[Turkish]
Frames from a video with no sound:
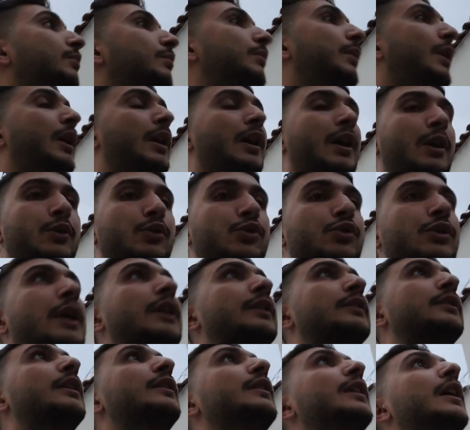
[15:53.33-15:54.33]
Bayağı üst
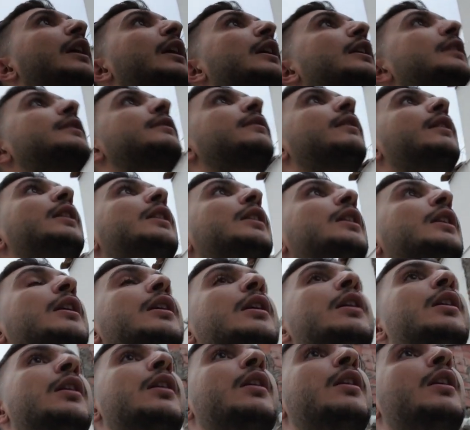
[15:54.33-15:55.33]
katta teras var.
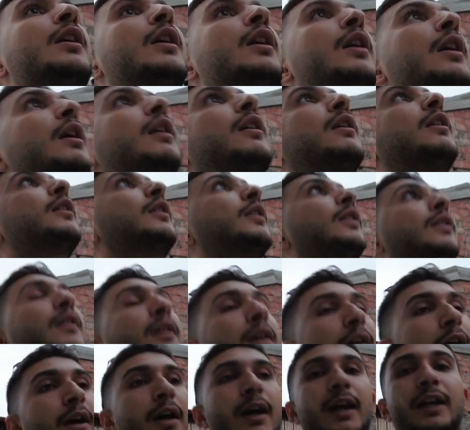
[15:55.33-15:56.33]

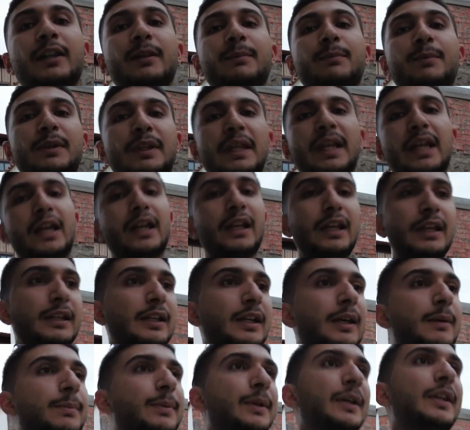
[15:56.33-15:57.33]
Hadi bir
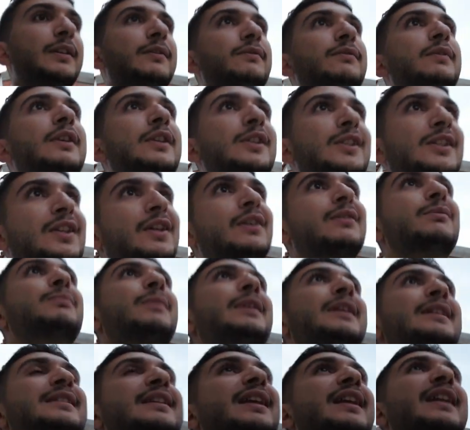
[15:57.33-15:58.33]
delilik yapalım ve sırf
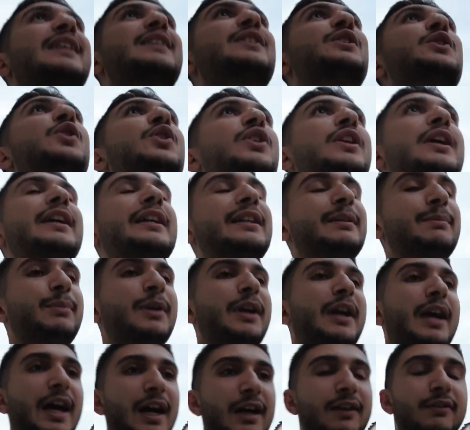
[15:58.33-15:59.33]
manzara için oraya gidip
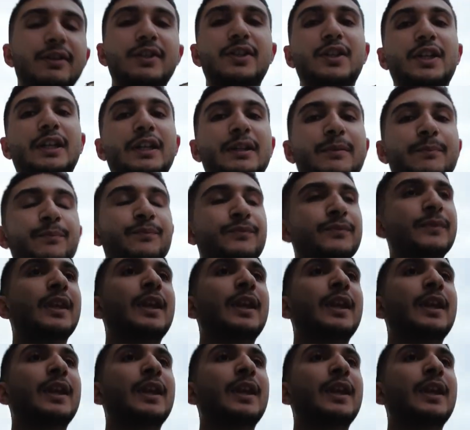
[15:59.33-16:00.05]
bir kahve içelim.